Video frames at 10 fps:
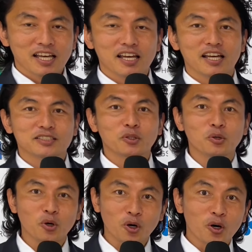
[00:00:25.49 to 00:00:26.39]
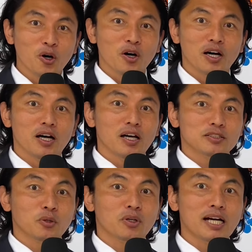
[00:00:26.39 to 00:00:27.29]
えー、その後、
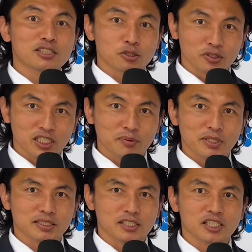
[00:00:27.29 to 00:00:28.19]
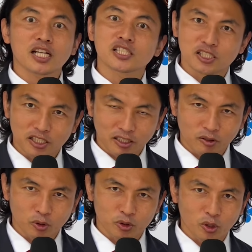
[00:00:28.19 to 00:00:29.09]
えー、その回数に皆さんチャレンジしていただ
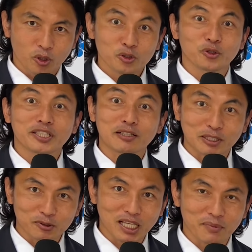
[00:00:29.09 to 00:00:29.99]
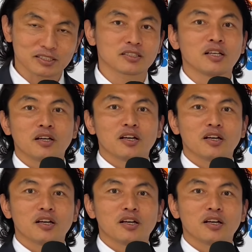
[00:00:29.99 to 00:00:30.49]
こうという企画でございます、